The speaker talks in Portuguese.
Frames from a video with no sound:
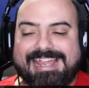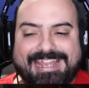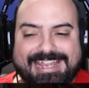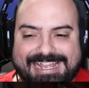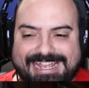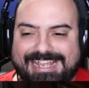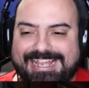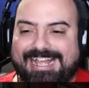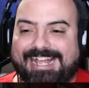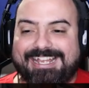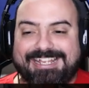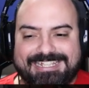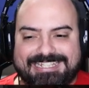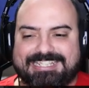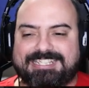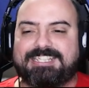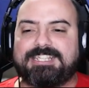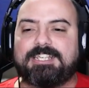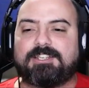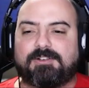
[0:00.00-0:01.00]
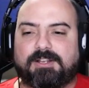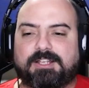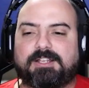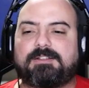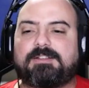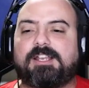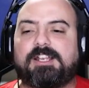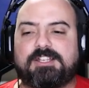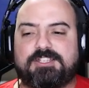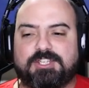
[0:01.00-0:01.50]
E aí sim eu
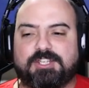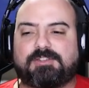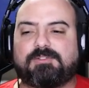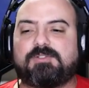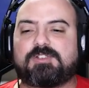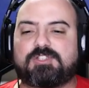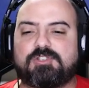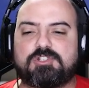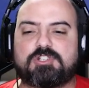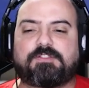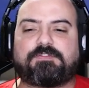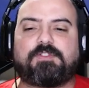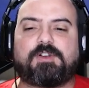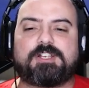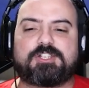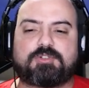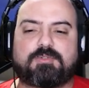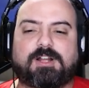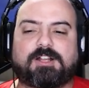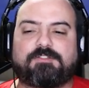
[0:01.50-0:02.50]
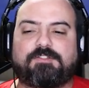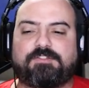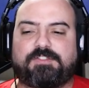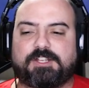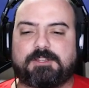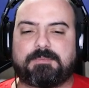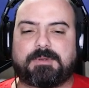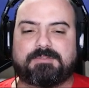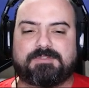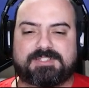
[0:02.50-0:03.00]
acredito que o Street of Rage 4 foi
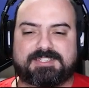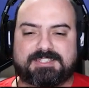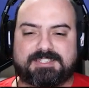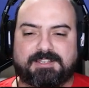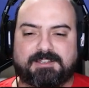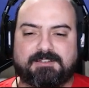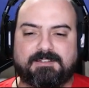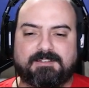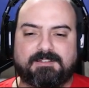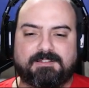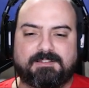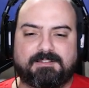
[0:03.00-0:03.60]
feito para você.